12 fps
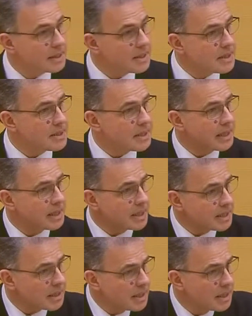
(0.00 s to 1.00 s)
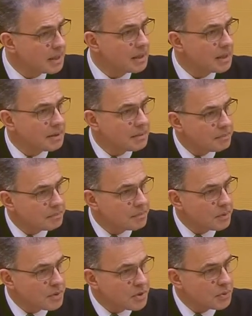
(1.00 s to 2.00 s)
es ist dringlich.
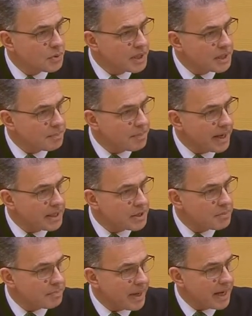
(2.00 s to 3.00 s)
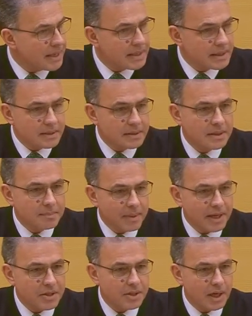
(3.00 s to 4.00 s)
Wir müssen nur in die bayerischen Berge, in den
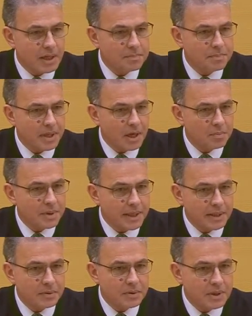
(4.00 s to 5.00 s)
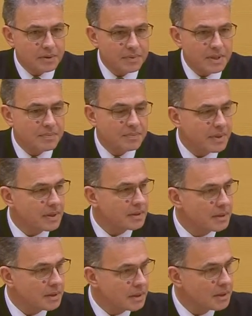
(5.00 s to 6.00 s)
bayerischen Alpenraum gehen und dann wissen
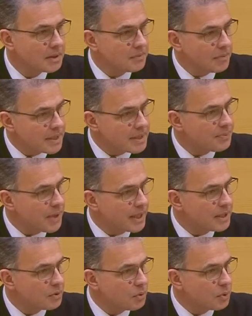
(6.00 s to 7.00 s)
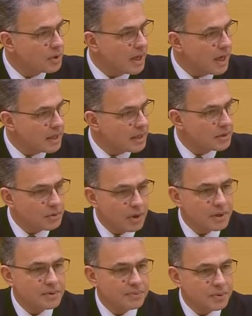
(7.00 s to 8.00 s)
wir, was für eine Notlage
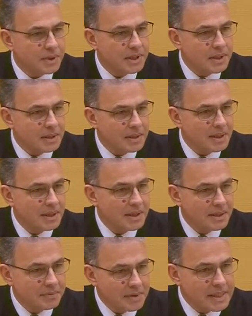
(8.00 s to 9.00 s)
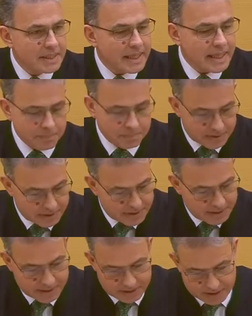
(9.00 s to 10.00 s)
dort für die
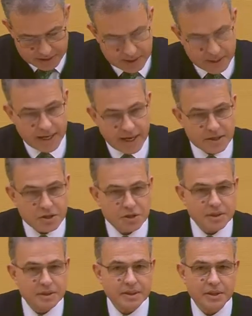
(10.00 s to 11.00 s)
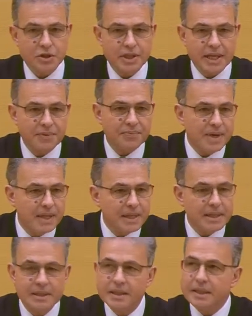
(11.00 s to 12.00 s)
wildlebenden Tiere herrscht. Die
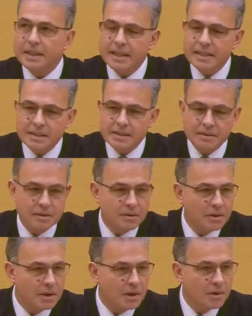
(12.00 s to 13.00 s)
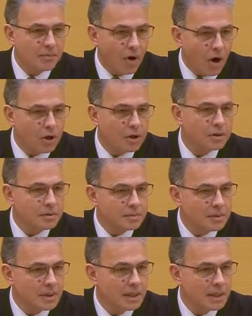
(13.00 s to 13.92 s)
Schneefälle in den letzten Wochen